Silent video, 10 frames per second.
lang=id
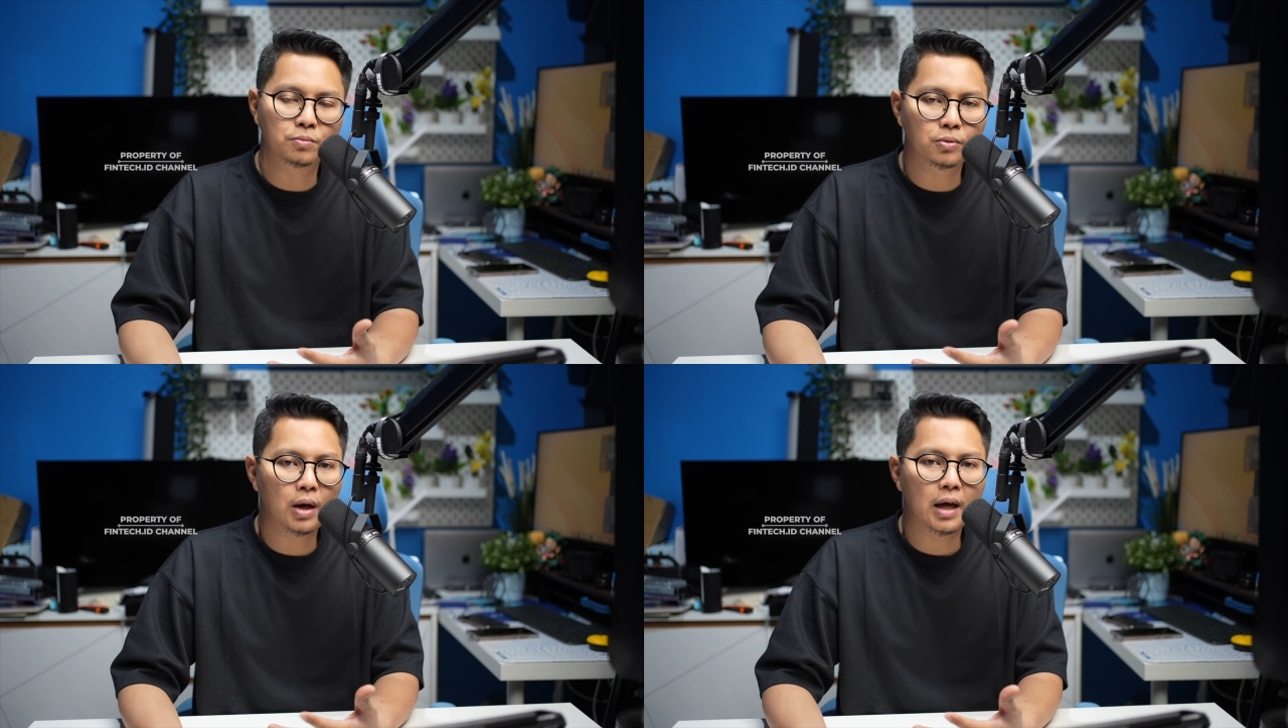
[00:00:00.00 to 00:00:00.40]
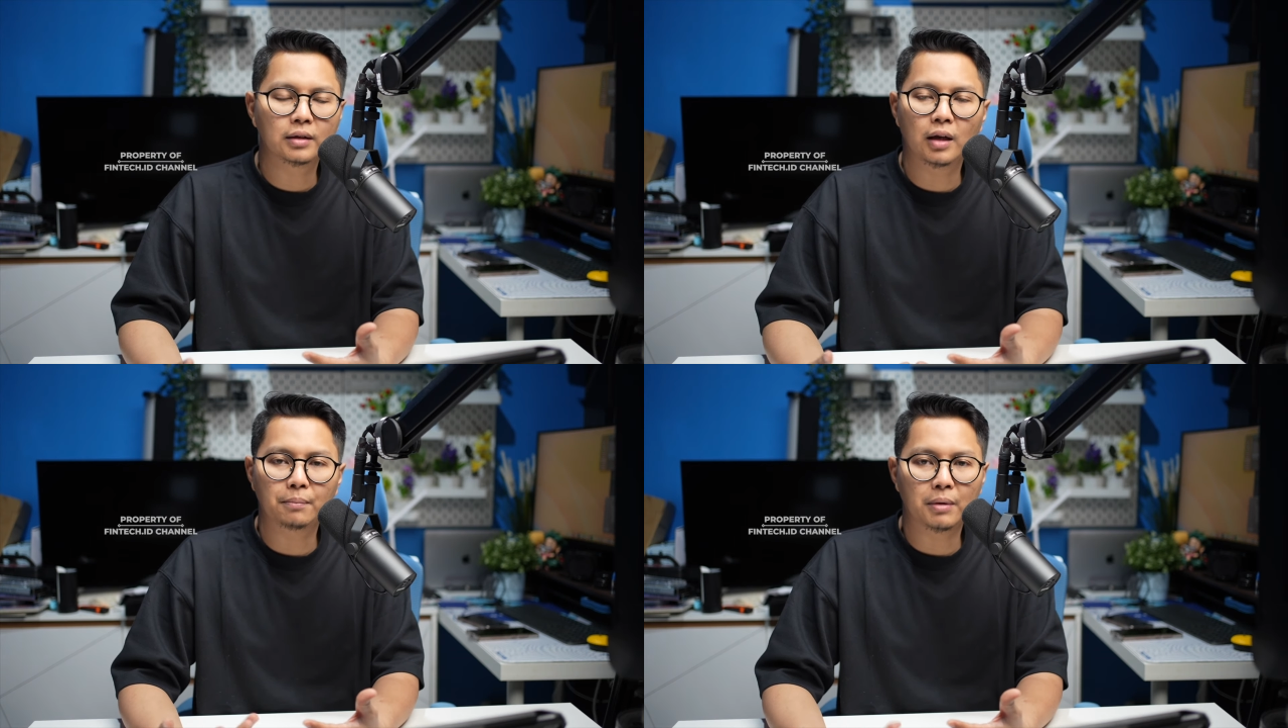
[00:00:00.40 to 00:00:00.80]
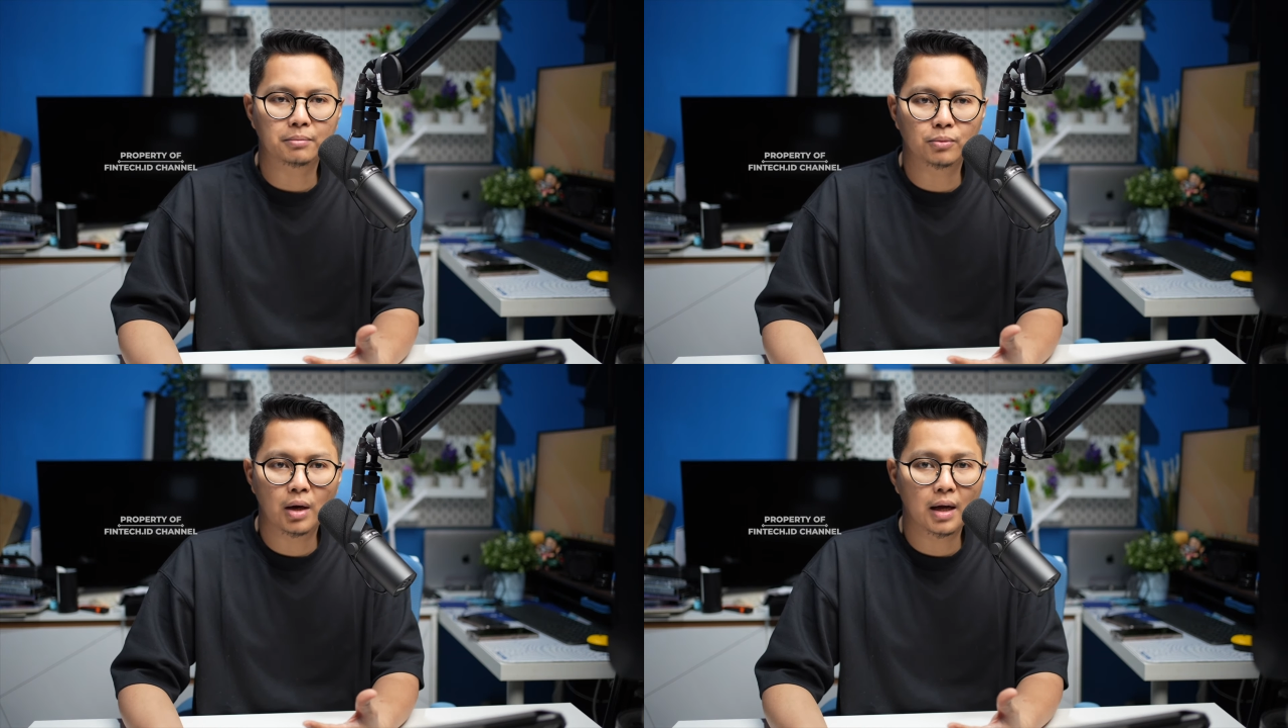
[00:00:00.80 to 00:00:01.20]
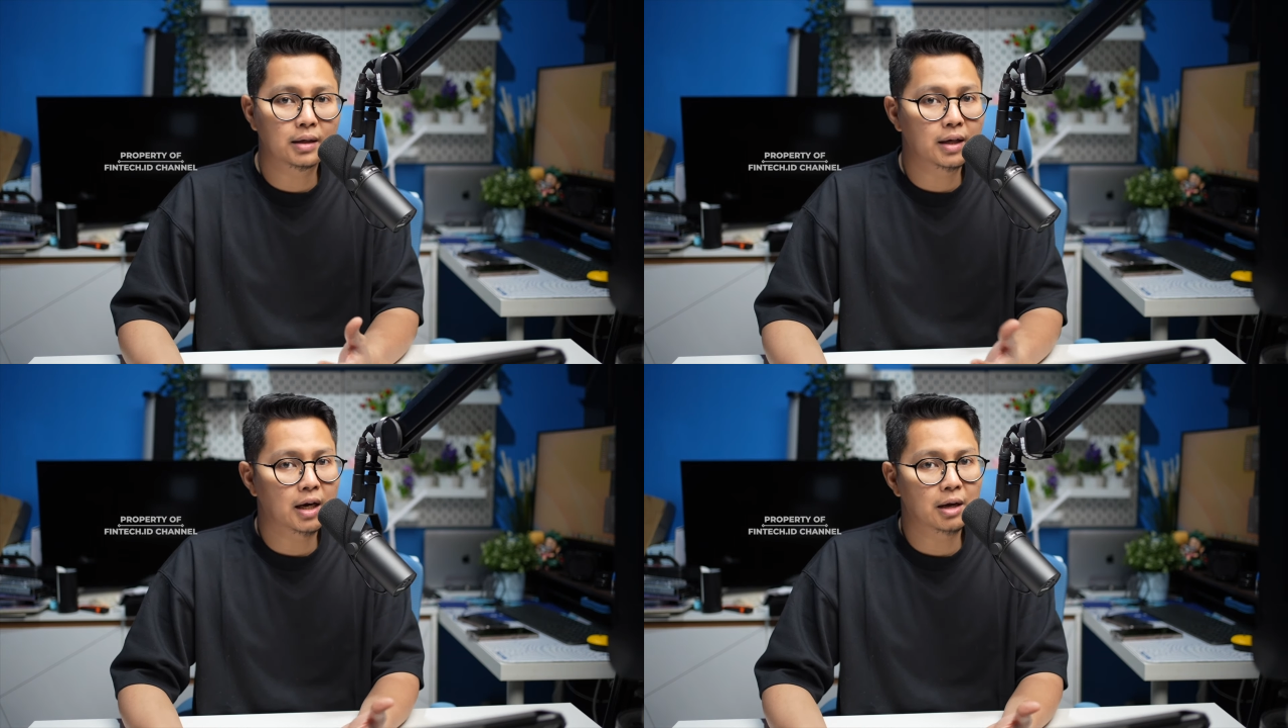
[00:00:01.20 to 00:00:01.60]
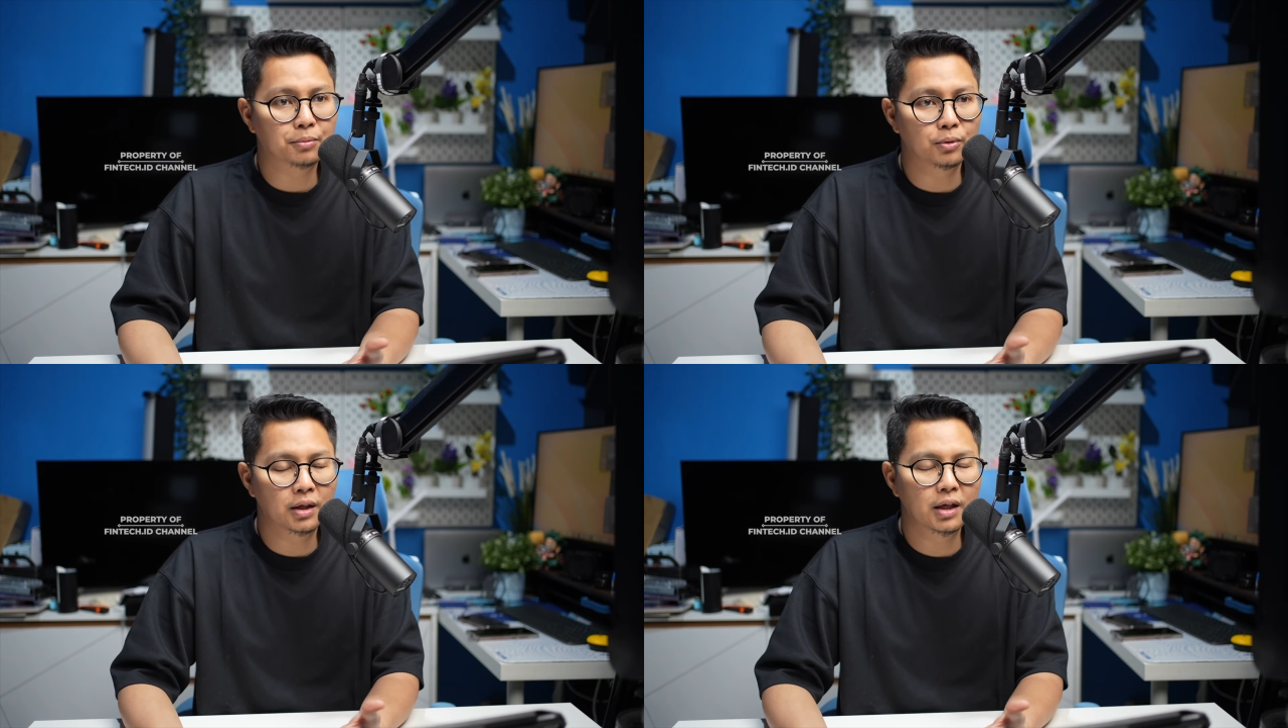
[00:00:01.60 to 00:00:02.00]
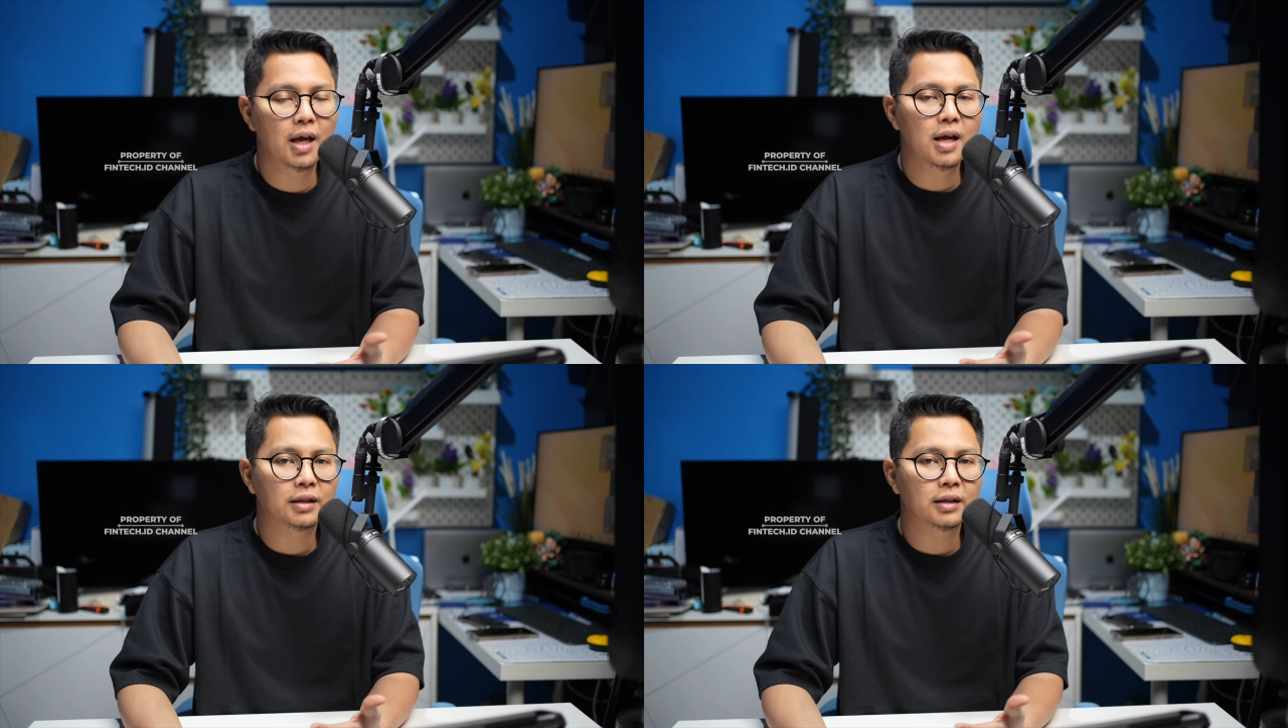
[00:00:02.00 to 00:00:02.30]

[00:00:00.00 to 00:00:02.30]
bulan, 8 bulan di Adapundi,